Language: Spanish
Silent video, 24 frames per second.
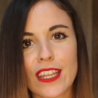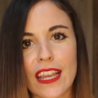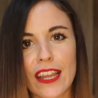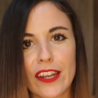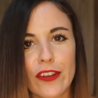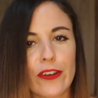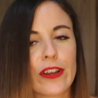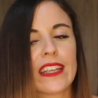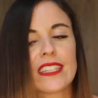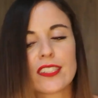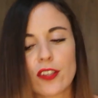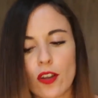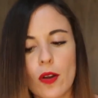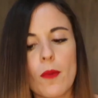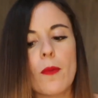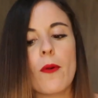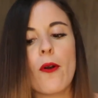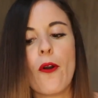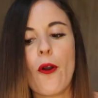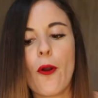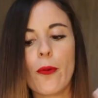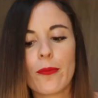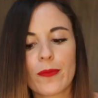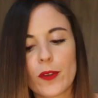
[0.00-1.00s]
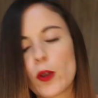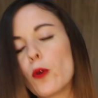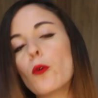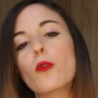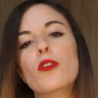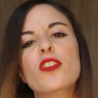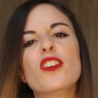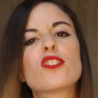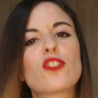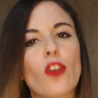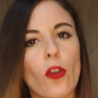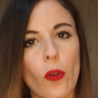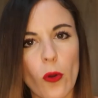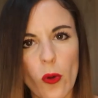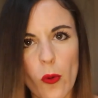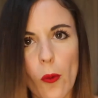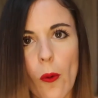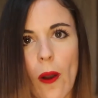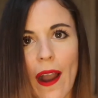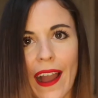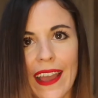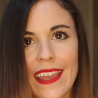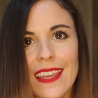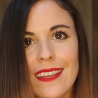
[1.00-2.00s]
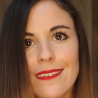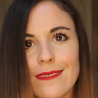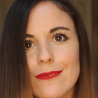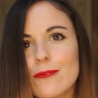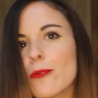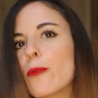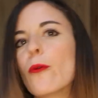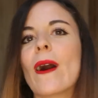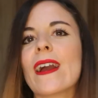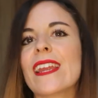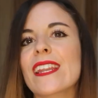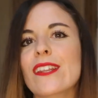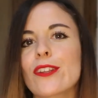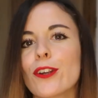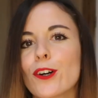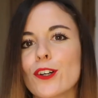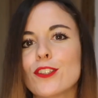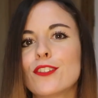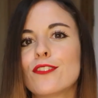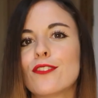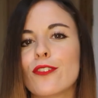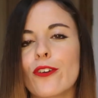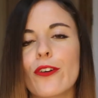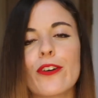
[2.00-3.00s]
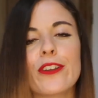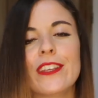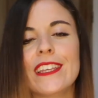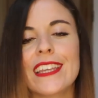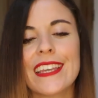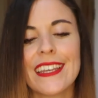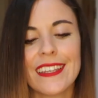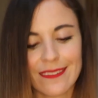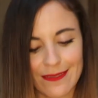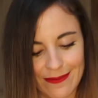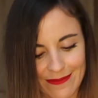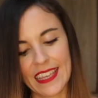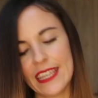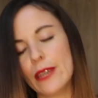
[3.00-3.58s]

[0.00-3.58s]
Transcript: que creo que es como curioso y guay. Why not, oye?